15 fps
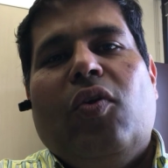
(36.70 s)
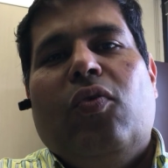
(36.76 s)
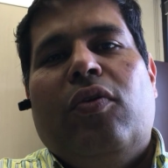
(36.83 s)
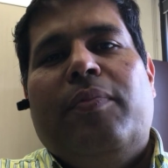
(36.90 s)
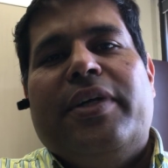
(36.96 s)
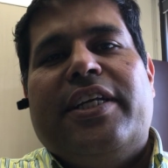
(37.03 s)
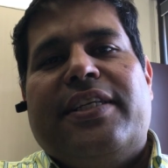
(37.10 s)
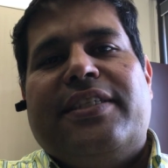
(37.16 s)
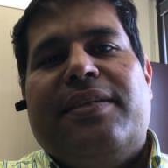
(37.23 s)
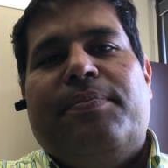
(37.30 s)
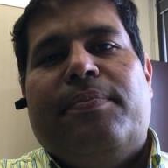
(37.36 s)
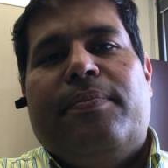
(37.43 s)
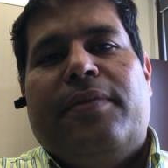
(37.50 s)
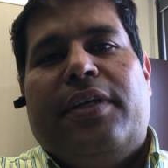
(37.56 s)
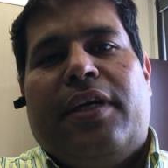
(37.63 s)
وهم
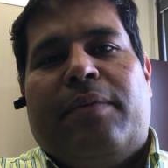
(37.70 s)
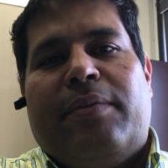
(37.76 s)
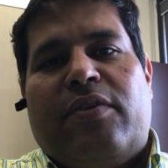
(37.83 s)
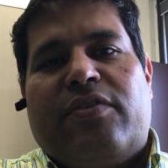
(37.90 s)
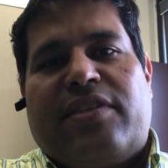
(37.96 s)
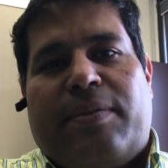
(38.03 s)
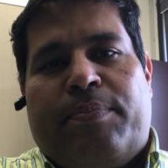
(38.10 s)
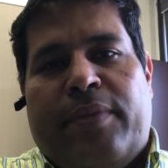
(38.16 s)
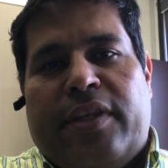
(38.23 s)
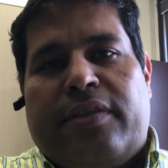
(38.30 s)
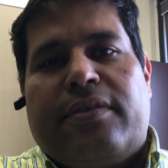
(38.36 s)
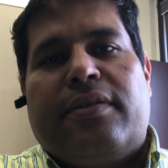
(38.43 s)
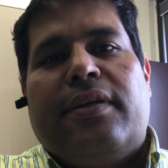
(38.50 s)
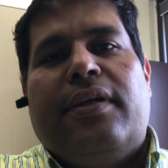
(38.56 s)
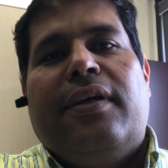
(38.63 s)
جاهزين يعملوا
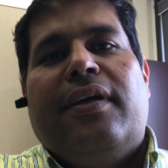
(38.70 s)
سبميت